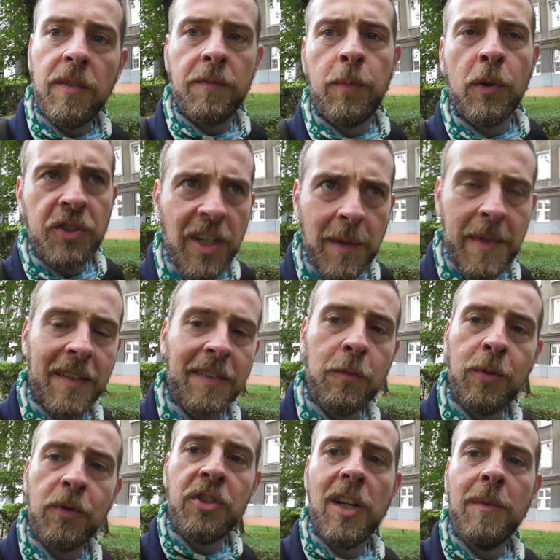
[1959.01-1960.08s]
w podziemiach
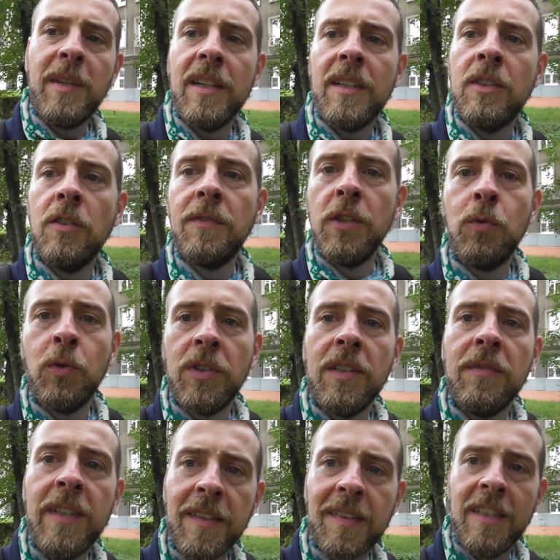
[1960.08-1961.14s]
są podziemia Nowej
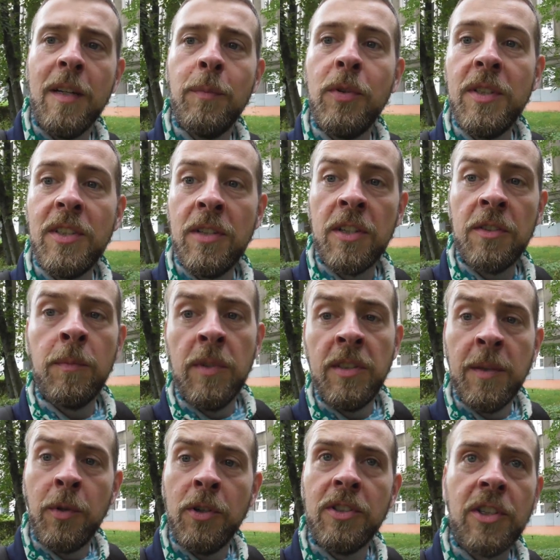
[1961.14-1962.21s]
Huty, więc nie boicie,
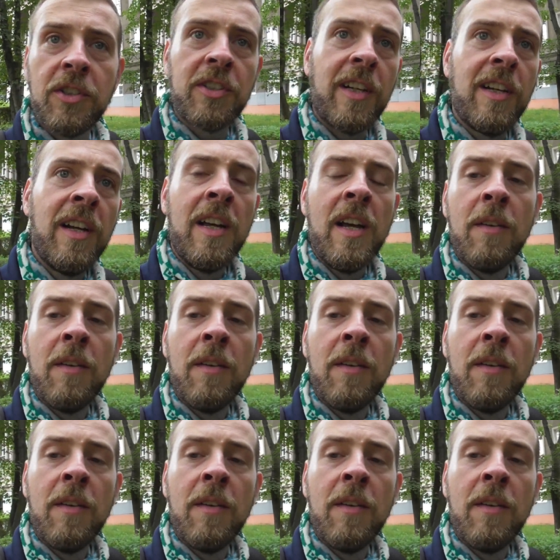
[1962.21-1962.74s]
nie boicie się,